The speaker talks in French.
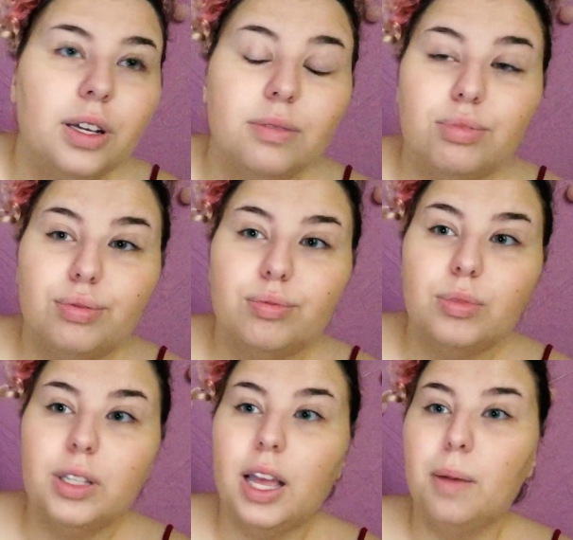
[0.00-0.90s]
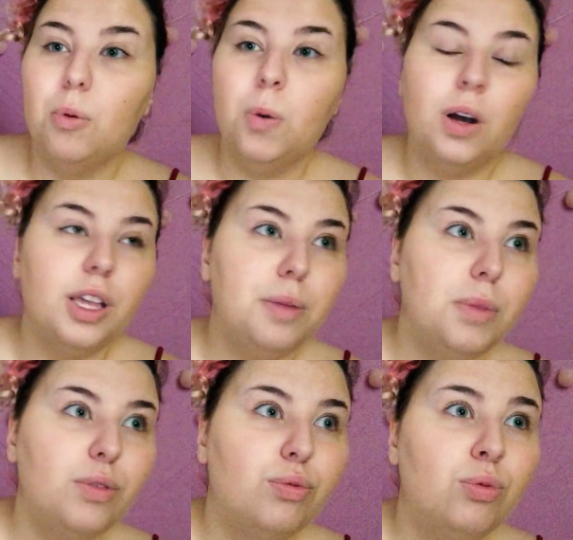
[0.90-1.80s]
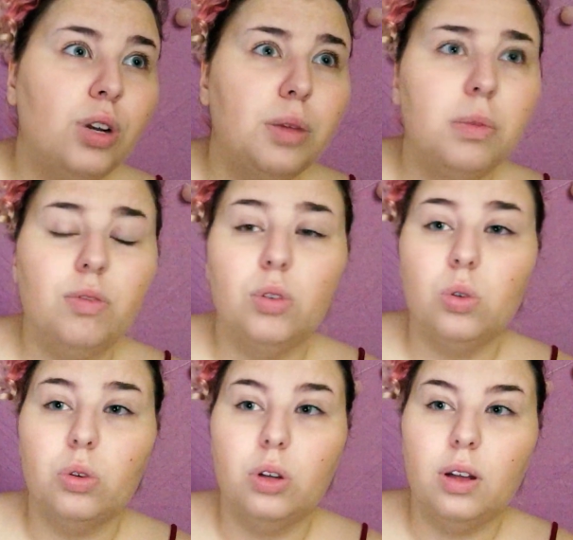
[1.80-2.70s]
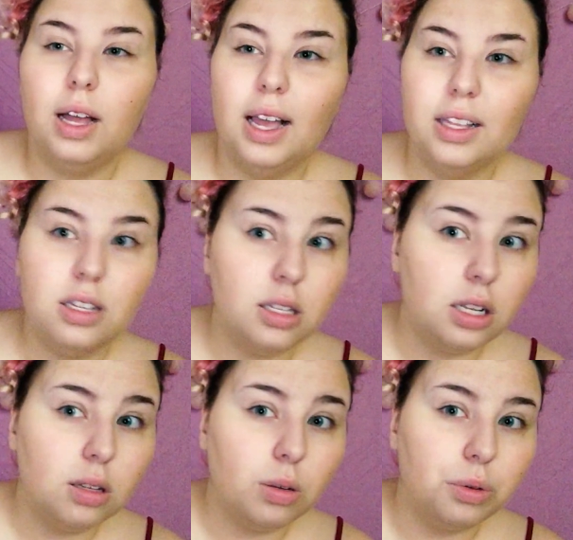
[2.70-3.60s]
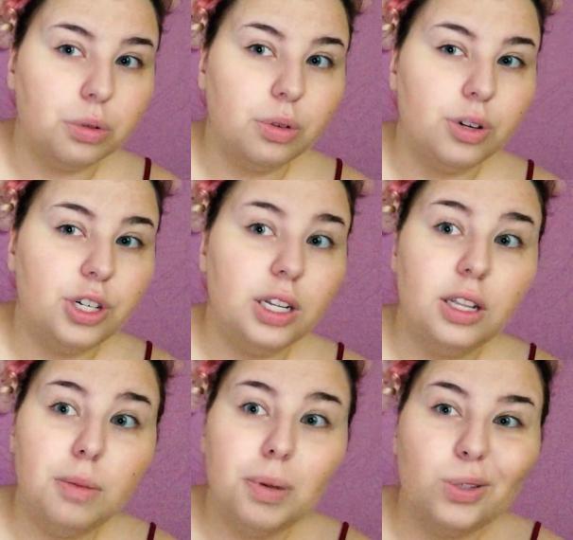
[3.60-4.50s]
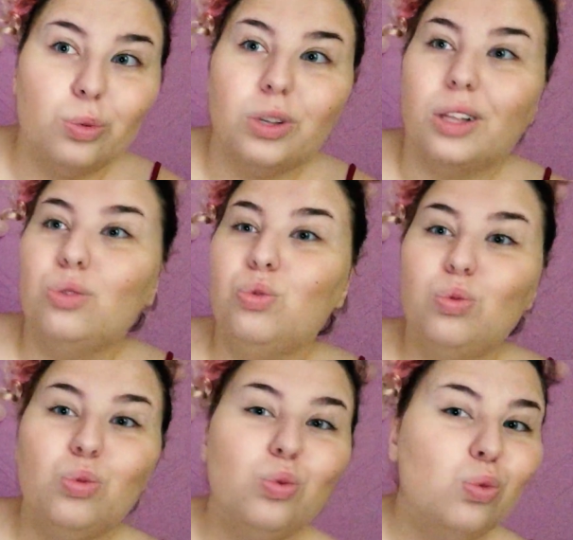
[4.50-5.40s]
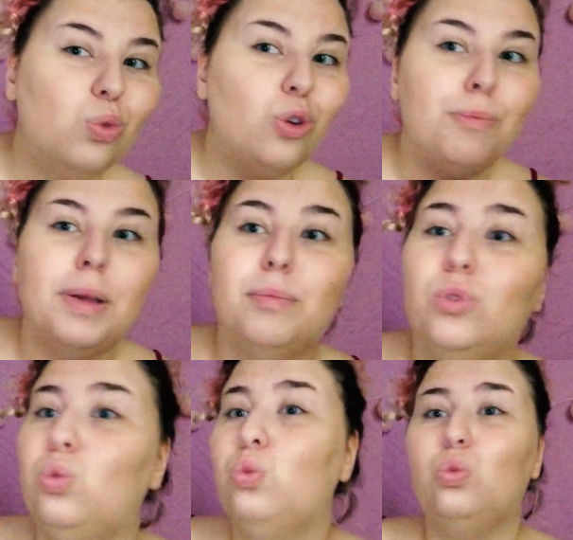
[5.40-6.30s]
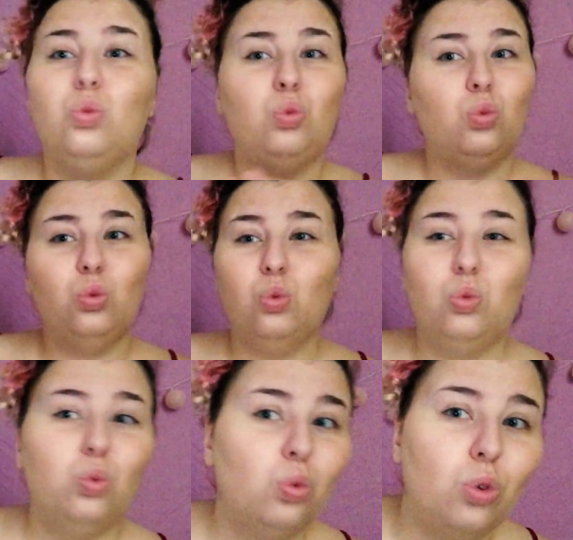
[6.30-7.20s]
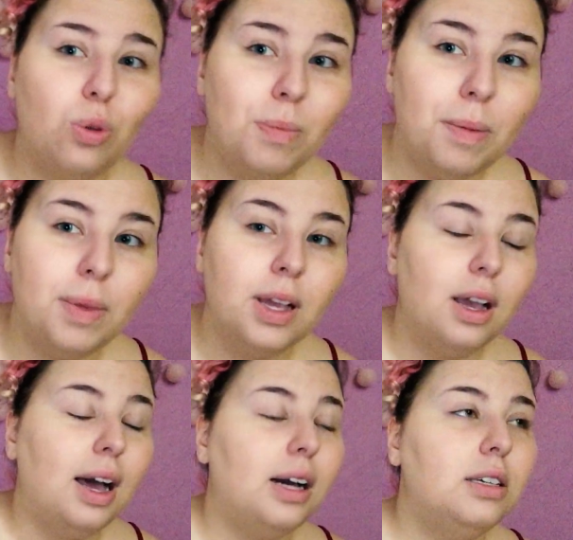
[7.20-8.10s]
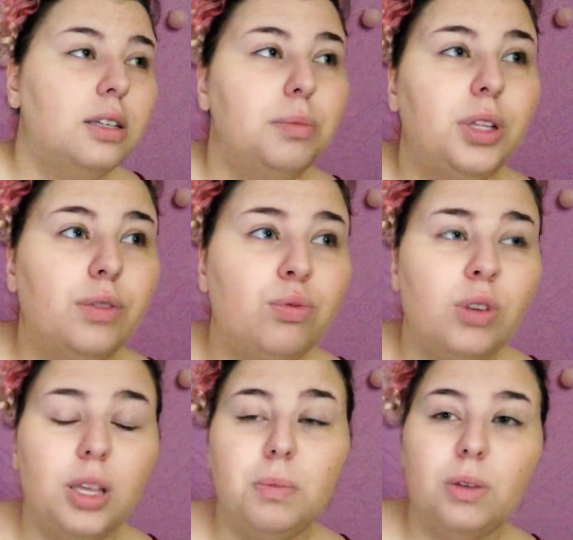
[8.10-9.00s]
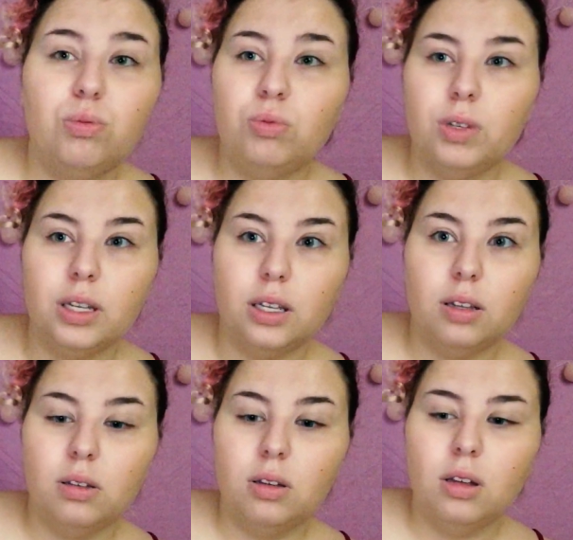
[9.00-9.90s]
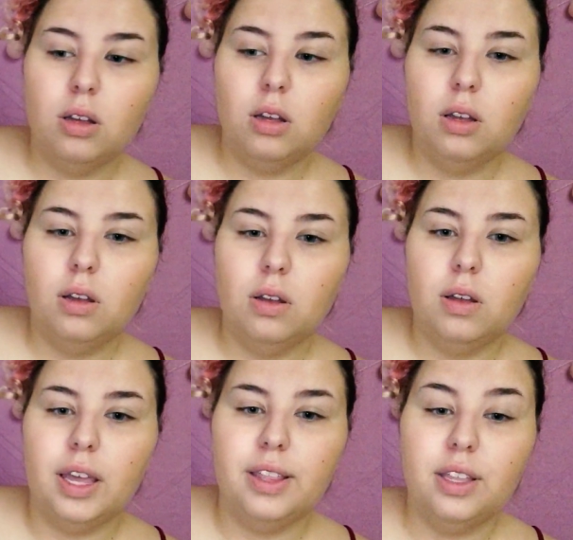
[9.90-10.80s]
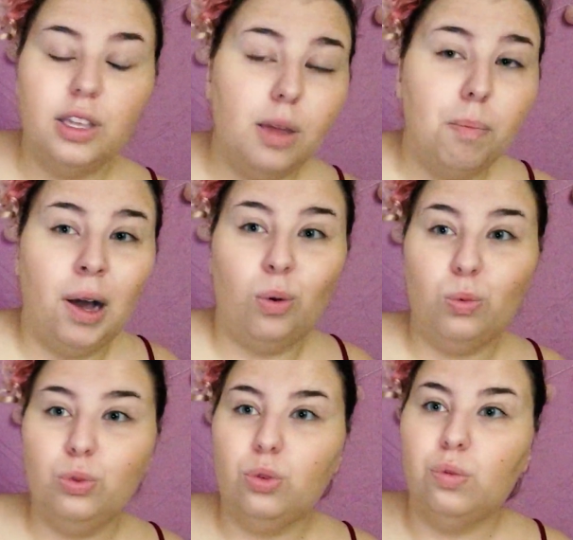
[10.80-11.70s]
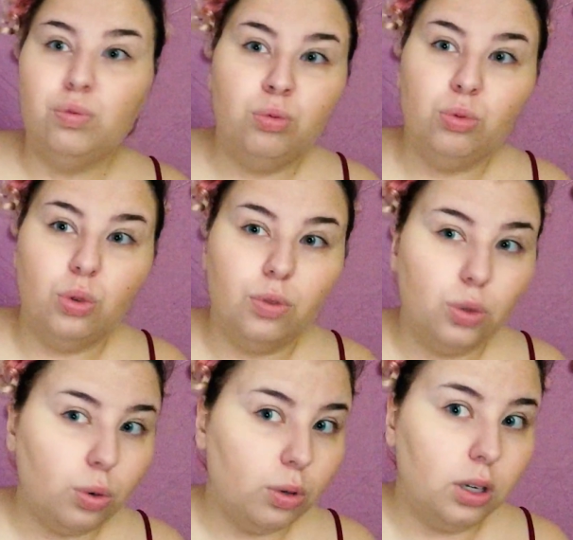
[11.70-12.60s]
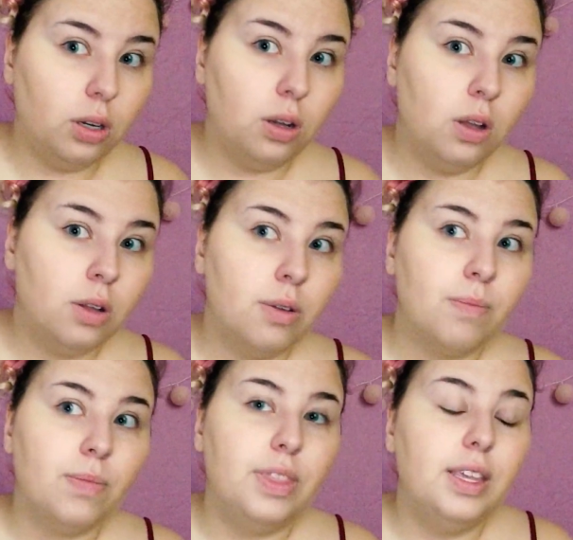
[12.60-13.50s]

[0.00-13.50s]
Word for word: À un moment, aimez-vous, aimez votre corps, arrêtez d'être gêné parce qu'on a tout le même, tout, tout, tout, tout, tout le même. Acceptez-vous, aimez-vous et et n'ayez pas honte de vous ou de votre corps. N'ayez pas honte.